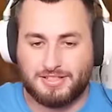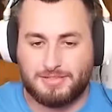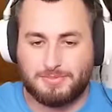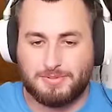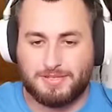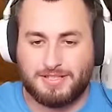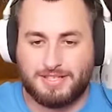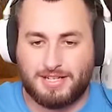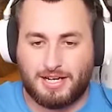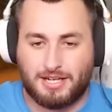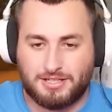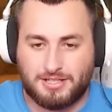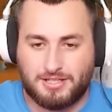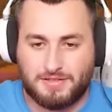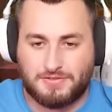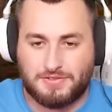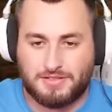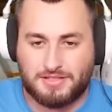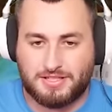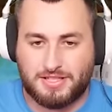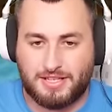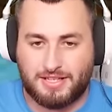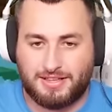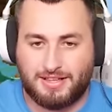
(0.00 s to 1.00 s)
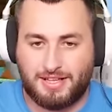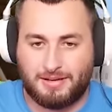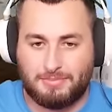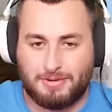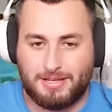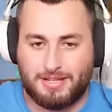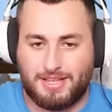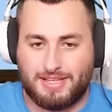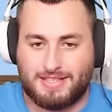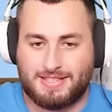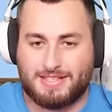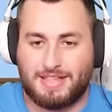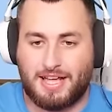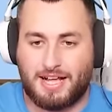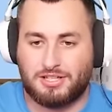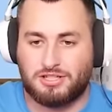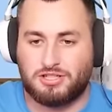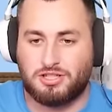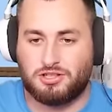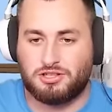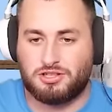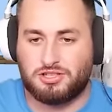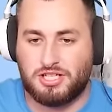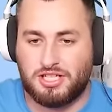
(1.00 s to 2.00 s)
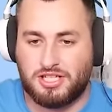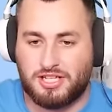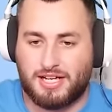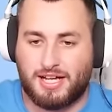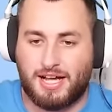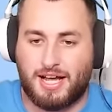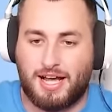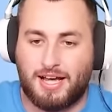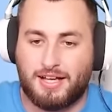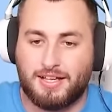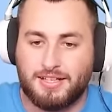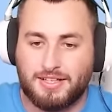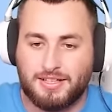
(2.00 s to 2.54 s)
żeby stracić wszystkie itemy na starcie odcinka!